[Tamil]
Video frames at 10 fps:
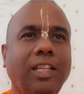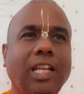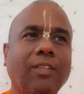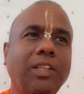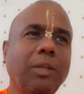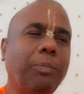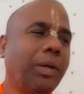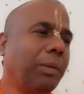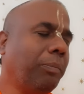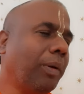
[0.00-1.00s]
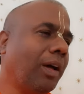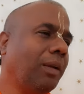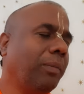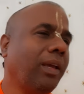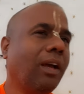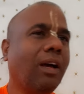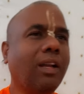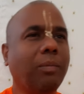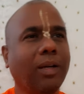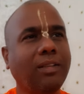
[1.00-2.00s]
இதில் வந்து
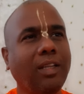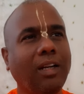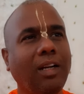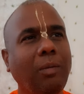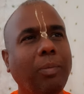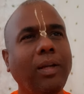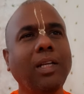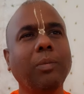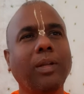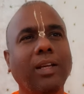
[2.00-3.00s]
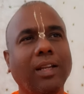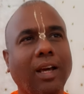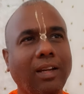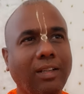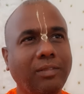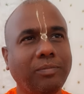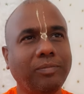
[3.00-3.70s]
பெரும்பான்மையான பக்தர்கள் பங்கு பெறுகிறார்கள்